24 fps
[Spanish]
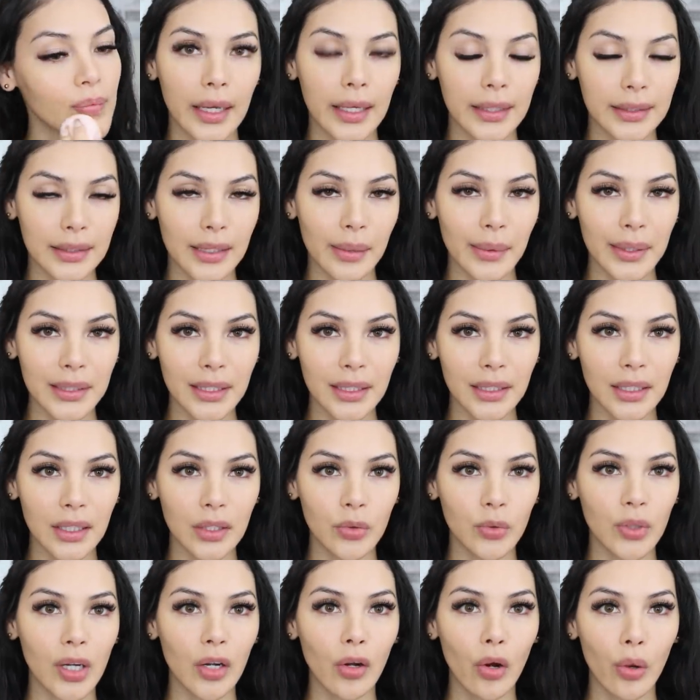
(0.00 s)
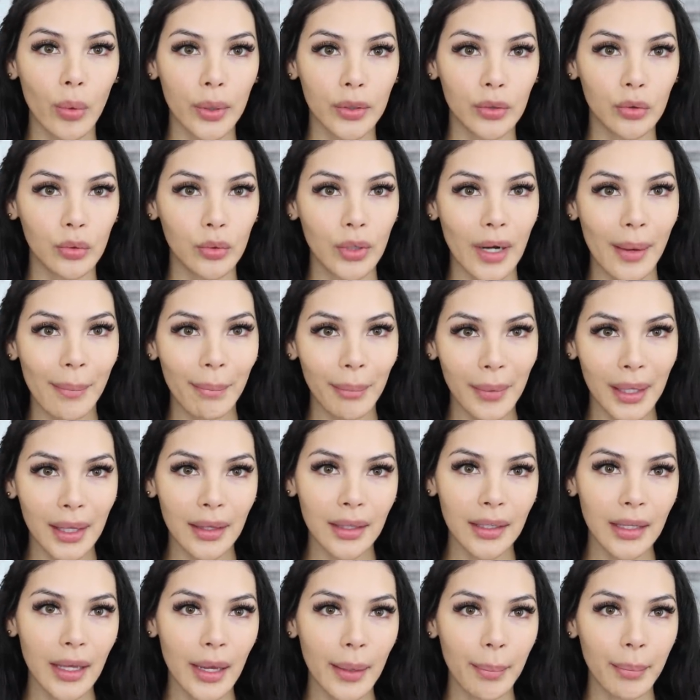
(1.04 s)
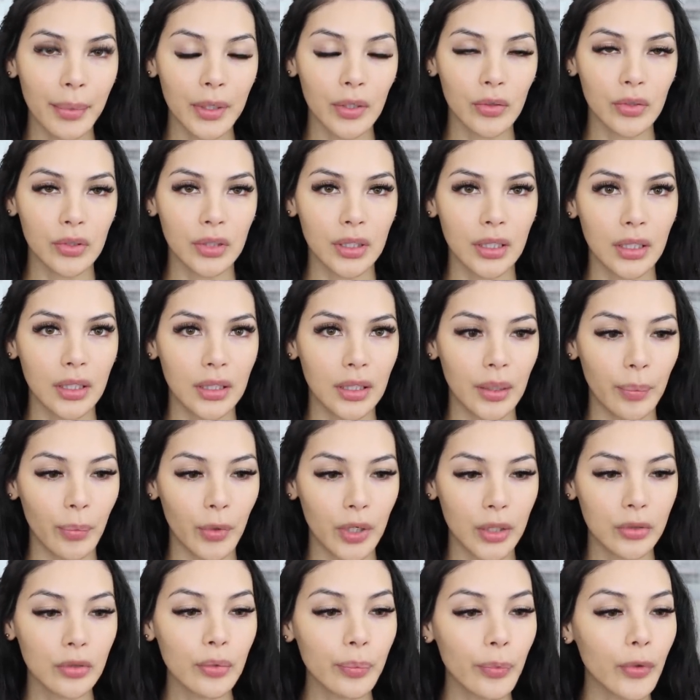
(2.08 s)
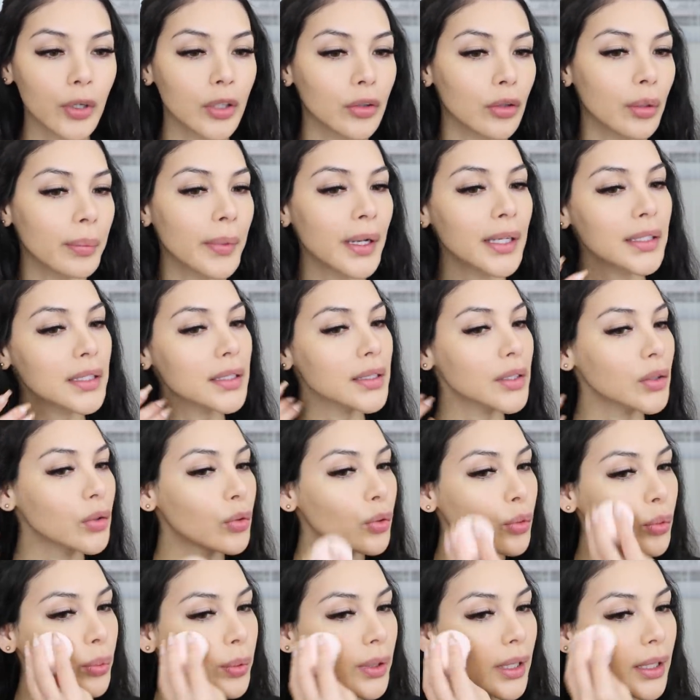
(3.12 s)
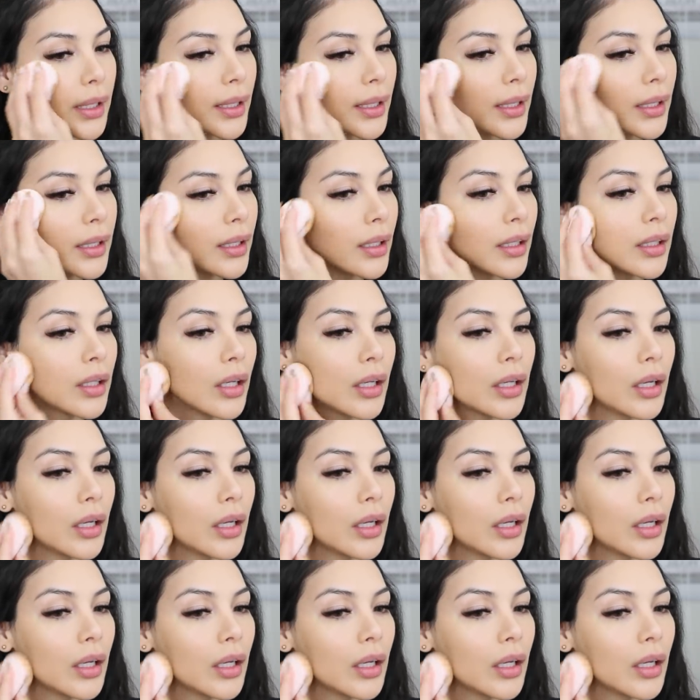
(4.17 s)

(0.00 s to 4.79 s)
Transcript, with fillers: Esta base tiene una cobertura media, pero si te pones un poquito más, cubre